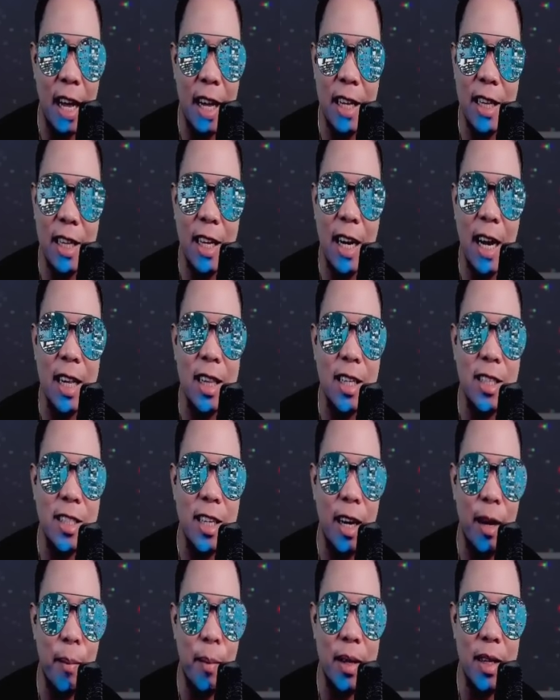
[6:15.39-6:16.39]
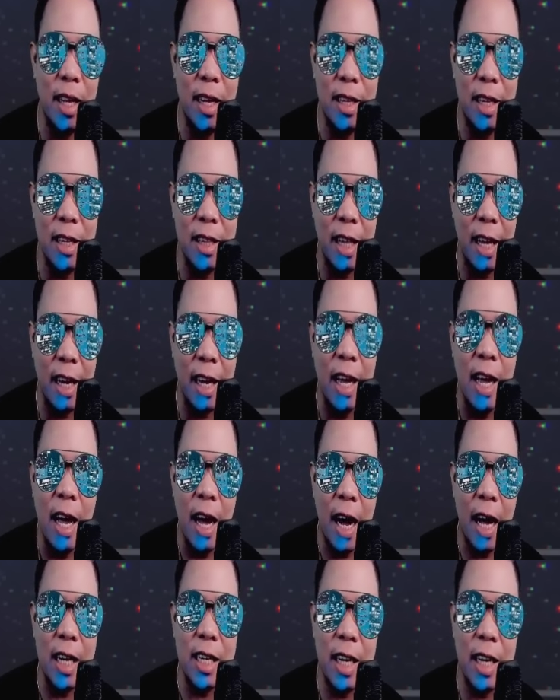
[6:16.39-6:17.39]
hindi natin sila madedetect
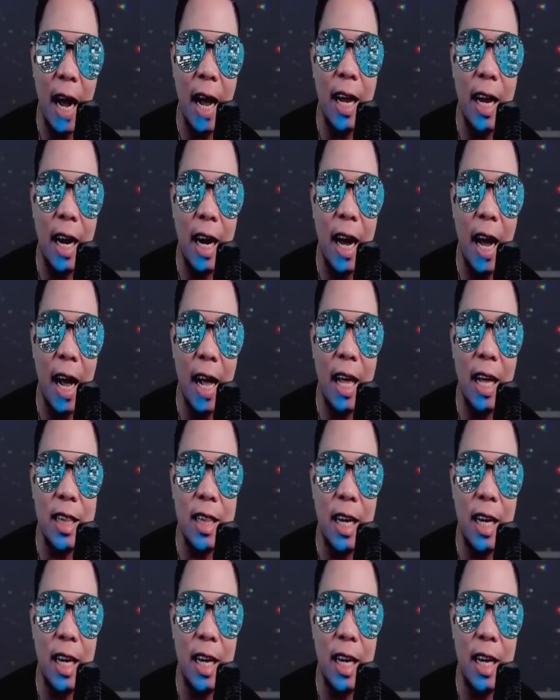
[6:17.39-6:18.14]
at kayang-kaya